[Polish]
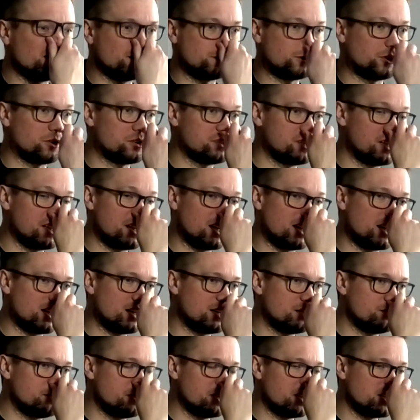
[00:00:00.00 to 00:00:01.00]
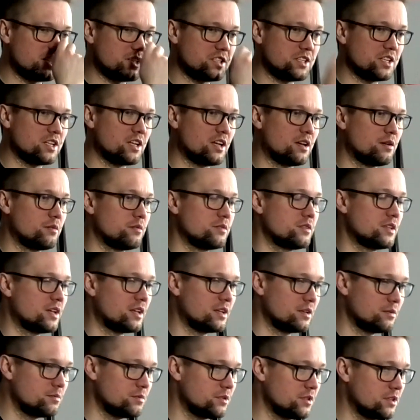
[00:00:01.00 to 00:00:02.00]
wchodzenia na ryby, jeżdżenia na
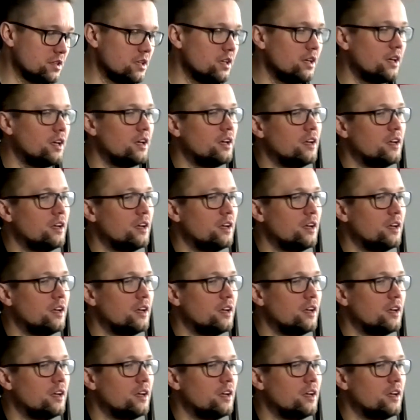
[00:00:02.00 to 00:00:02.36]
ryby,